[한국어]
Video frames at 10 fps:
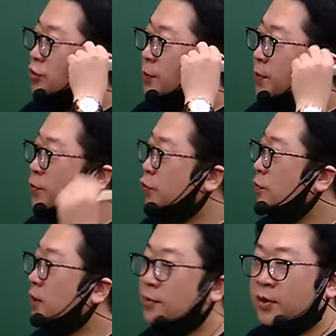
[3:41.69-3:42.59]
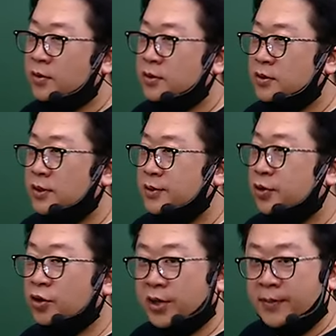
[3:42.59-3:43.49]
주택법 조금만 하면은 한
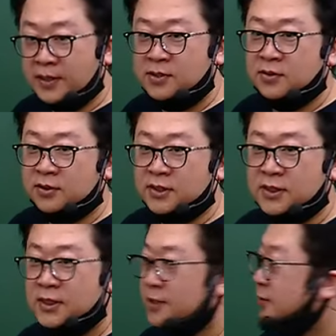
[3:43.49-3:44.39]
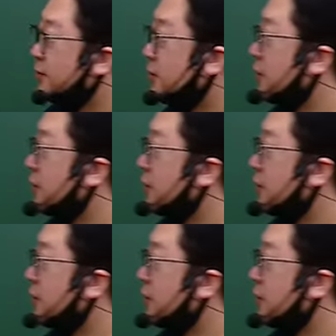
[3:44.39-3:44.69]
8개 맞히거든. 그럼